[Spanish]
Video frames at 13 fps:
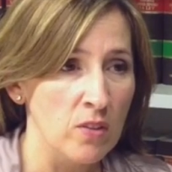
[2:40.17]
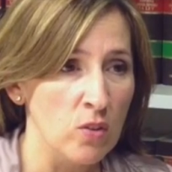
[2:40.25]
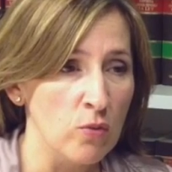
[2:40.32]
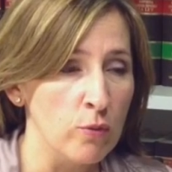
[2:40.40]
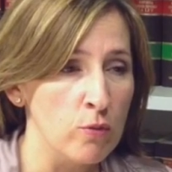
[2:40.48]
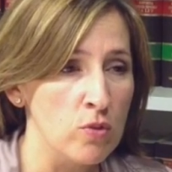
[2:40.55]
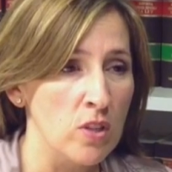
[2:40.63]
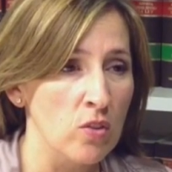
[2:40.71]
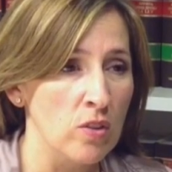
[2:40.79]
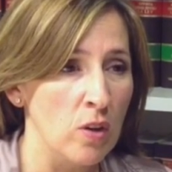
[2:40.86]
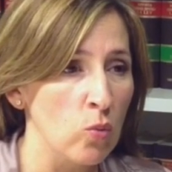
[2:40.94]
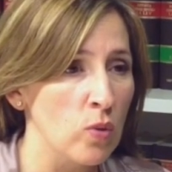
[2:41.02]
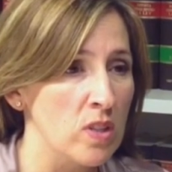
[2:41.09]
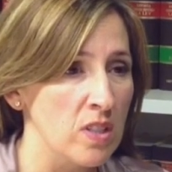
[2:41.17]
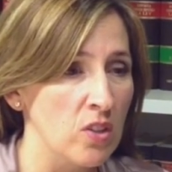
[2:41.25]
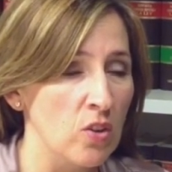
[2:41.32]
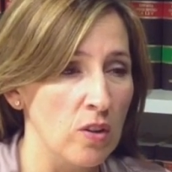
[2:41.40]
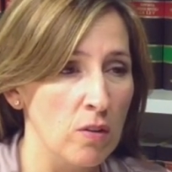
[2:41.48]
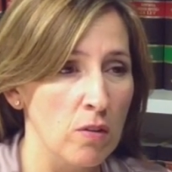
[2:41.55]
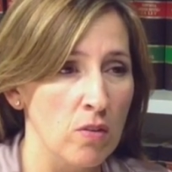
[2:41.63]
confusa y con algunas
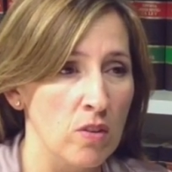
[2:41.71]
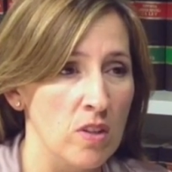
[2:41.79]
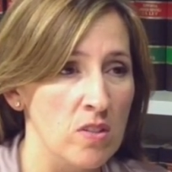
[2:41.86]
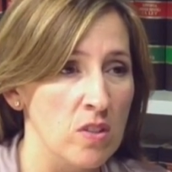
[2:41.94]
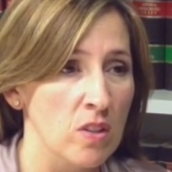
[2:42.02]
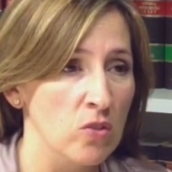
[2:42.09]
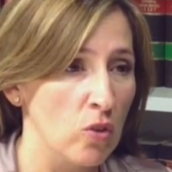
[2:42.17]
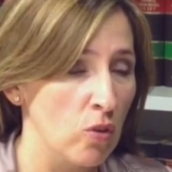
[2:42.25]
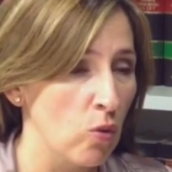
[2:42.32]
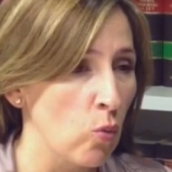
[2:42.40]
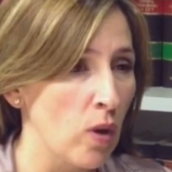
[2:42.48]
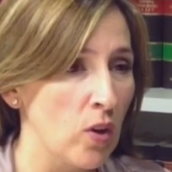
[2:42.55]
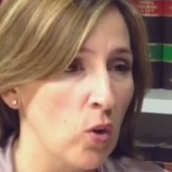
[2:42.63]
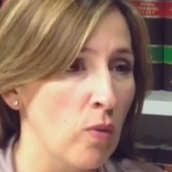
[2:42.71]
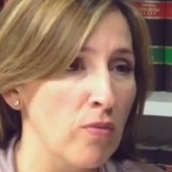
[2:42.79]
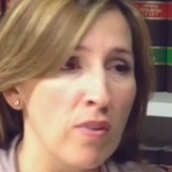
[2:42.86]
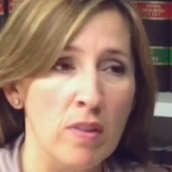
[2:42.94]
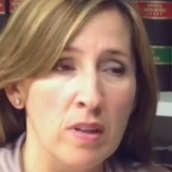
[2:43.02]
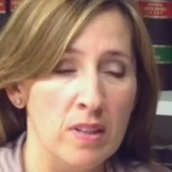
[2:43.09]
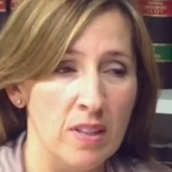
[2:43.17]
incorrecciones, todo lo cual no va a
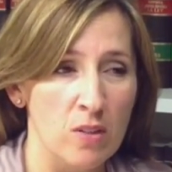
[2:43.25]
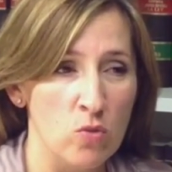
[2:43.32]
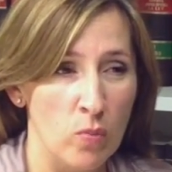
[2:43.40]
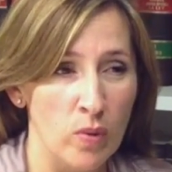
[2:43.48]
facilitar su